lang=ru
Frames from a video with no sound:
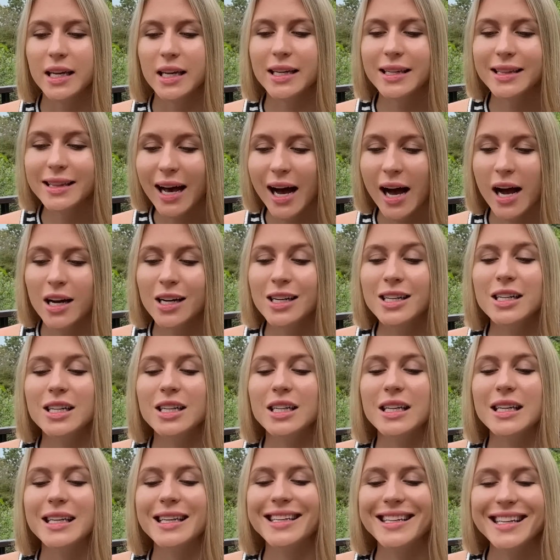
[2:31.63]
И да,
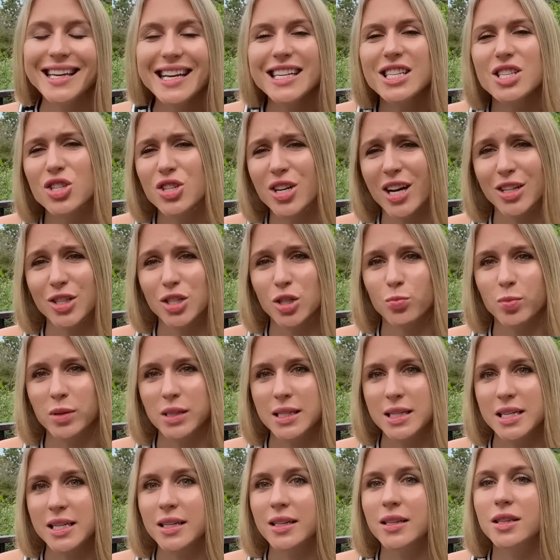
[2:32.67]
есть чат
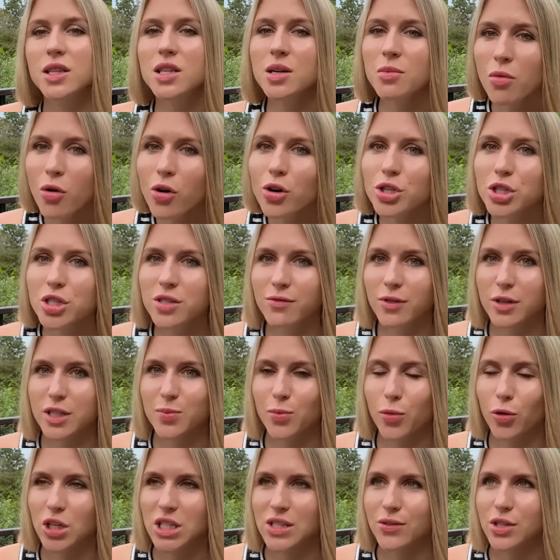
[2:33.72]
GPT, ты можешь им
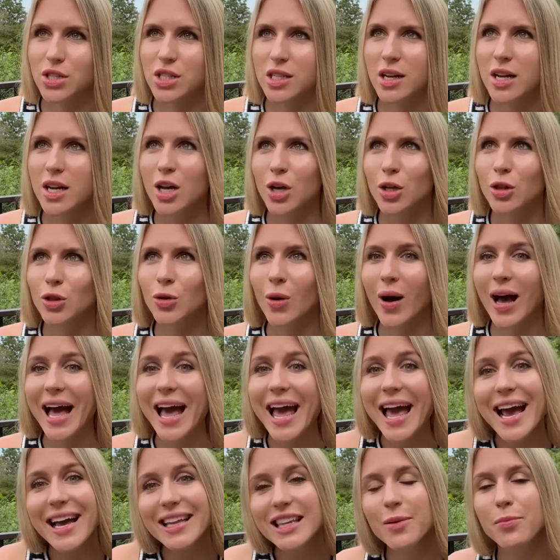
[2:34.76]
воспользоваться. Но
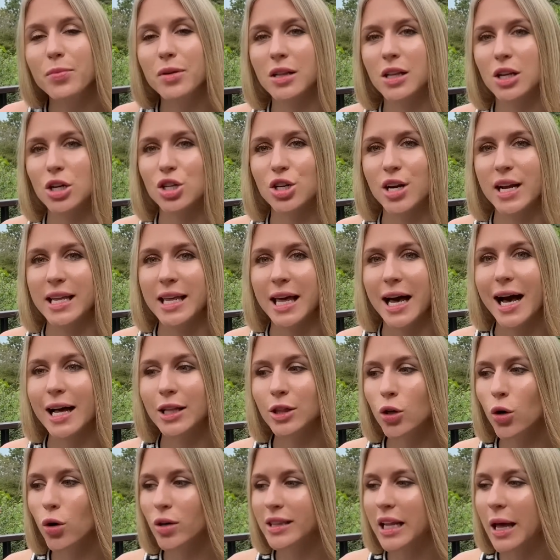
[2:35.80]
это приложение,
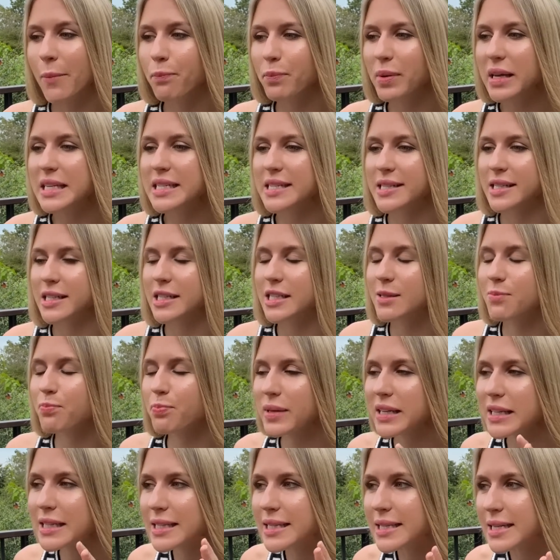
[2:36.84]
оно написано
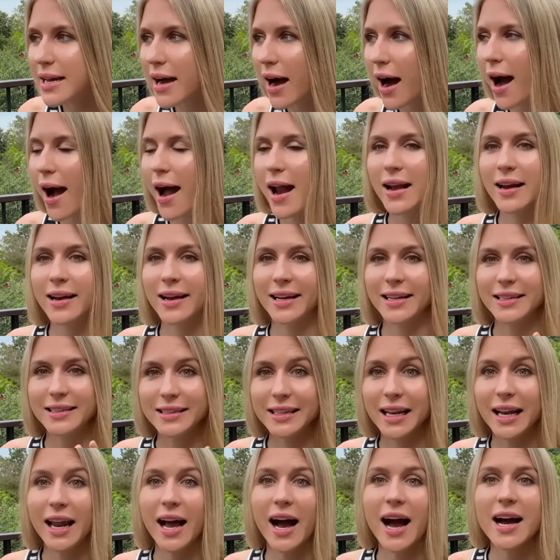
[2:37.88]
специально
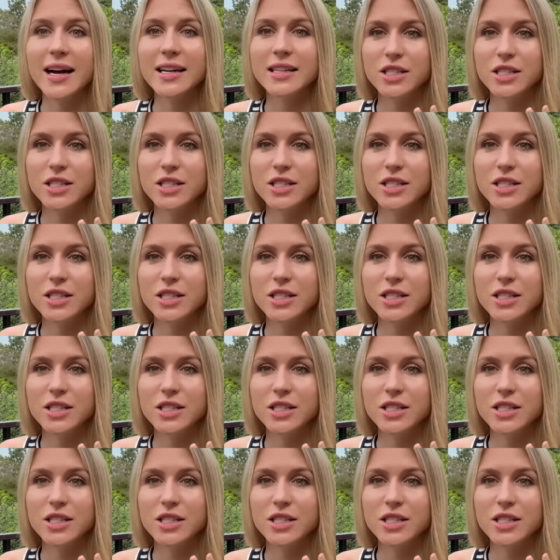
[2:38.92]
для